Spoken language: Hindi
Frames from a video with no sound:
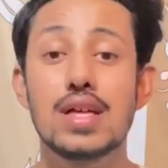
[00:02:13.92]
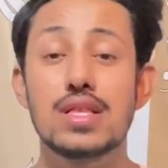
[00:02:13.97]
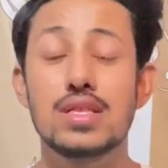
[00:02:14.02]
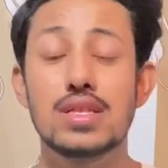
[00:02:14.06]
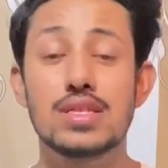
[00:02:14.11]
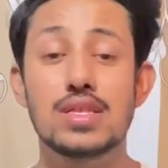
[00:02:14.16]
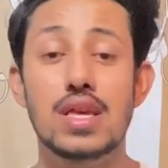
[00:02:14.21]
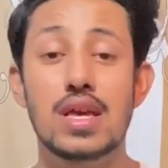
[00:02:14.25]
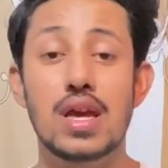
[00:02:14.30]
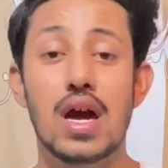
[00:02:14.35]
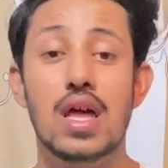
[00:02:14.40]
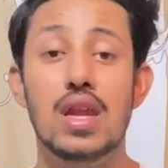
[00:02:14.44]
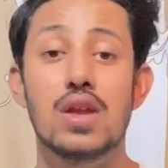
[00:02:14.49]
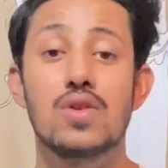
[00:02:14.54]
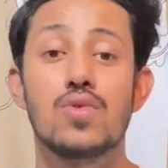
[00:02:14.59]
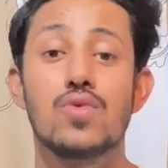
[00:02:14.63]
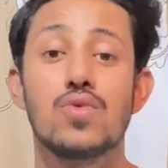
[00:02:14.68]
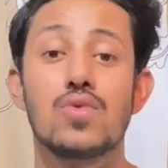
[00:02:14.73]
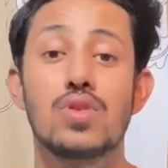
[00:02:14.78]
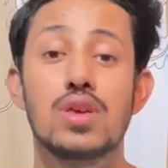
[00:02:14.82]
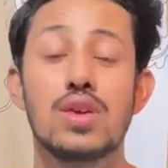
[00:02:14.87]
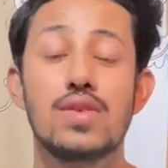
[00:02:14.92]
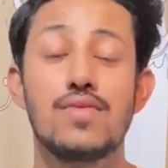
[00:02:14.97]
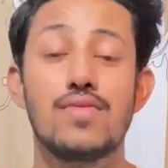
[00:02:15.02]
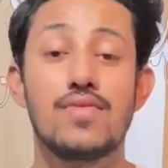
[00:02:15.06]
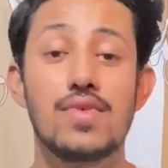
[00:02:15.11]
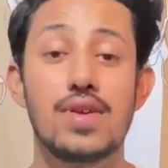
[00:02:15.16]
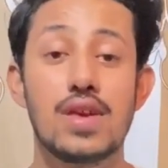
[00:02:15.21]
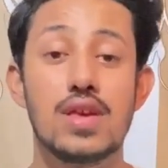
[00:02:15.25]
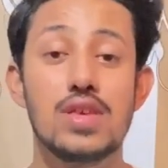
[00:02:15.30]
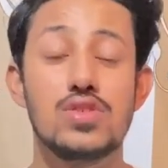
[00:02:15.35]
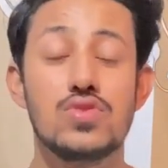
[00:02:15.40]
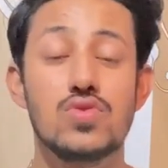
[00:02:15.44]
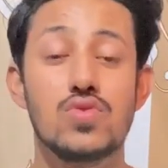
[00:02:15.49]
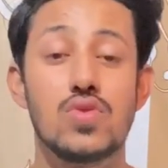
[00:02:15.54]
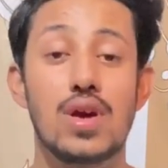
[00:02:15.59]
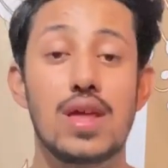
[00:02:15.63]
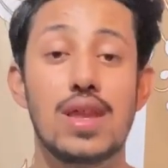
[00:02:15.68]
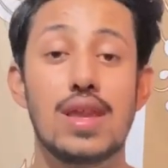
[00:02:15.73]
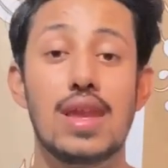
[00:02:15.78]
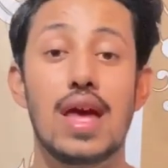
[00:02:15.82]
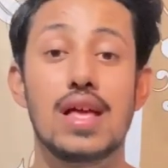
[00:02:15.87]
जिसके कारण उनकी वेज जो
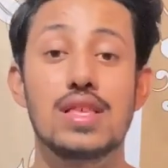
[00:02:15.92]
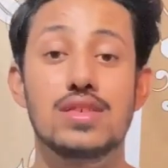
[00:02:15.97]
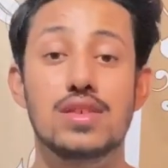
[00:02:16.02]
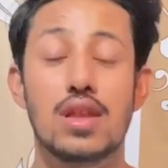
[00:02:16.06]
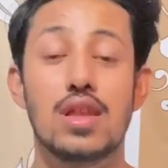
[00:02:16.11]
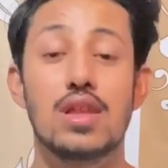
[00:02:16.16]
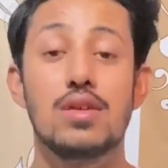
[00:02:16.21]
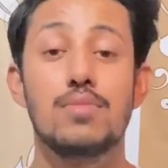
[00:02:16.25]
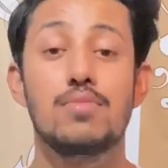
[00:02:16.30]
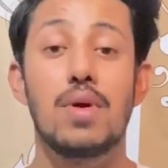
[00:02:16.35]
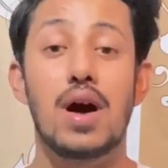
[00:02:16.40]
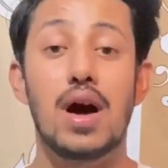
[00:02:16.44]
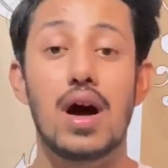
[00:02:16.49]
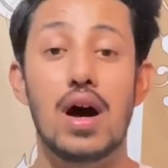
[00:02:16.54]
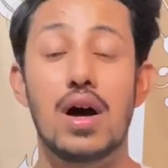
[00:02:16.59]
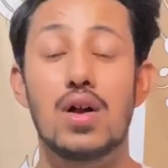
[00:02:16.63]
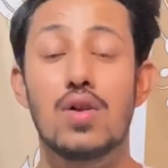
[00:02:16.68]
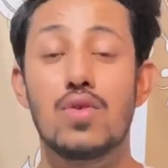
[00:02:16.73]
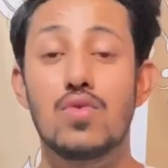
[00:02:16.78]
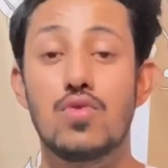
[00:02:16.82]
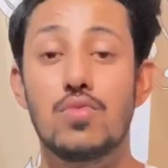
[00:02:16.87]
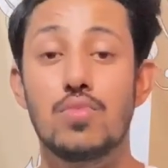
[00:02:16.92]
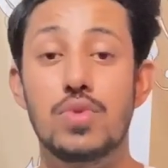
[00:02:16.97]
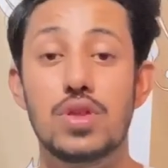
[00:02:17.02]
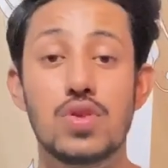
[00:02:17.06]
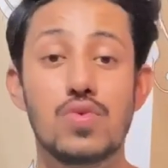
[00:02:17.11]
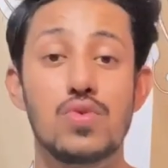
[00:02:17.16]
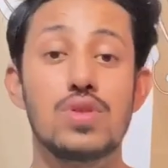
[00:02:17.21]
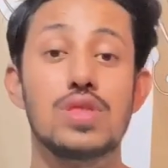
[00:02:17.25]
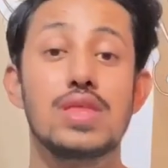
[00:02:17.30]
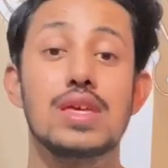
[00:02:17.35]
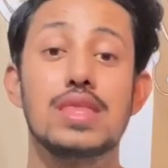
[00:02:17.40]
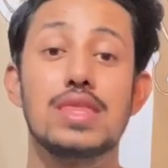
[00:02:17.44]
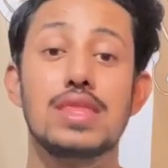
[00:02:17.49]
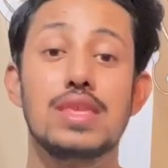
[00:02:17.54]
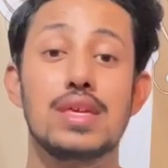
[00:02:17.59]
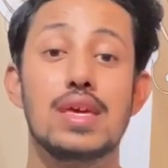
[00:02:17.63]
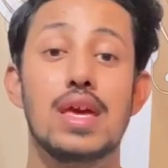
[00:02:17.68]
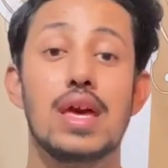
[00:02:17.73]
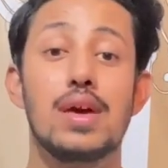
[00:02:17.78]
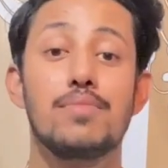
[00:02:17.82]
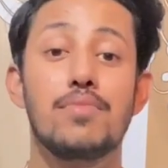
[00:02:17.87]
है नेचुरली बाहर उभरी हुई दिखती
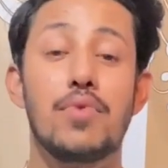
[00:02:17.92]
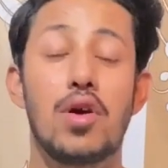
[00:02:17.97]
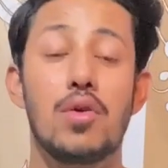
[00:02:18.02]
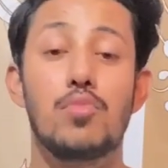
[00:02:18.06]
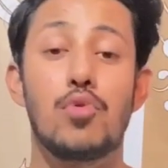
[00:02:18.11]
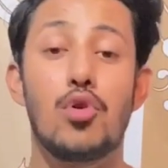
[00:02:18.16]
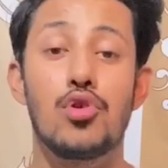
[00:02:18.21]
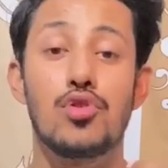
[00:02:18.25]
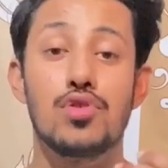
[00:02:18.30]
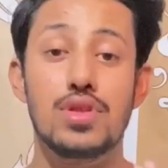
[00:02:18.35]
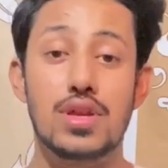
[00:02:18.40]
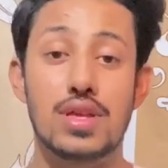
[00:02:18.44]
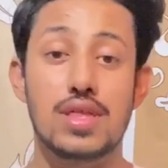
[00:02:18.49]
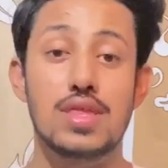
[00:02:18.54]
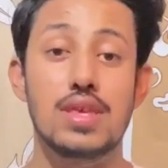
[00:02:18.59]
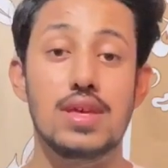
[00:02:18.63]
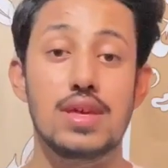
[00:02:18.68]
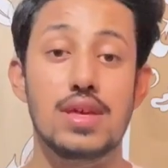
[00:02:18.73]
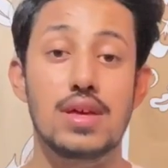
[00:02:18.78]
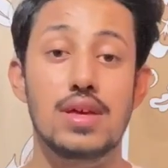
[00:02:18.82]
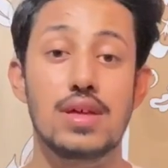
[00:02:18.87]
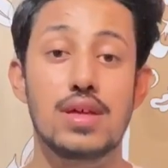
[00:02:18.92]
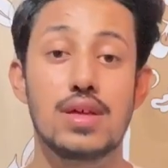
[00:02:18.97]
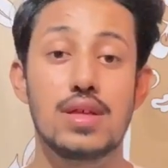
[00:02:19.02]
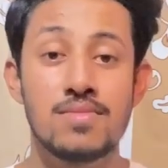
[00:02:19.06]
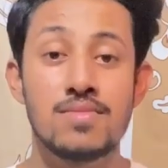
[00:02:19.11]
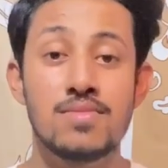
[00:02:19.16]
हैं पॉपआउट दिखती हैं